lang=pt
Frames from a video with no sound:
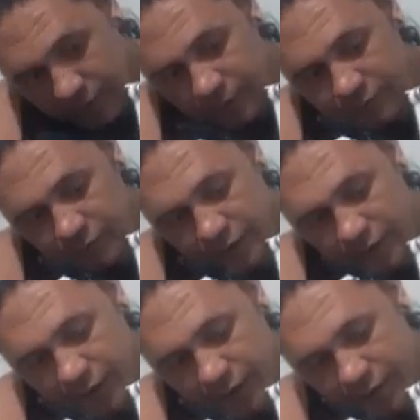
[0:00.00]
Vamos ver o que
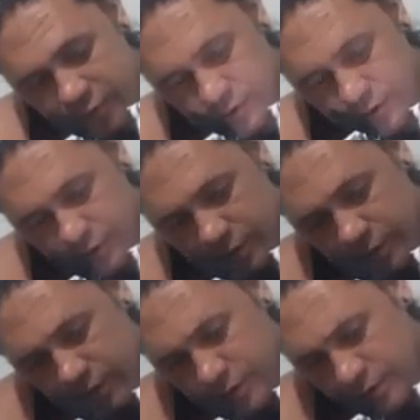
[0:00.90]
teremos.
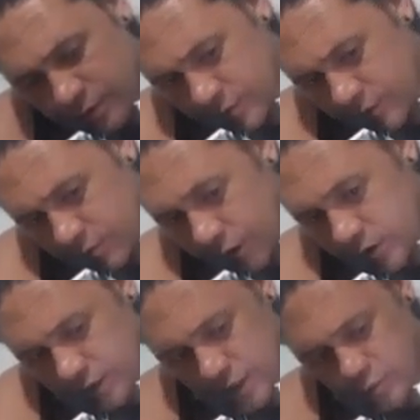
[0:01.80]

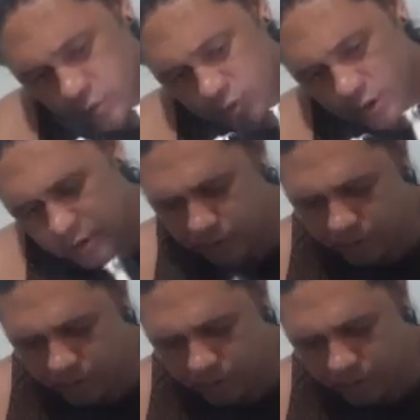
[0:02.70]
Pode até explodir.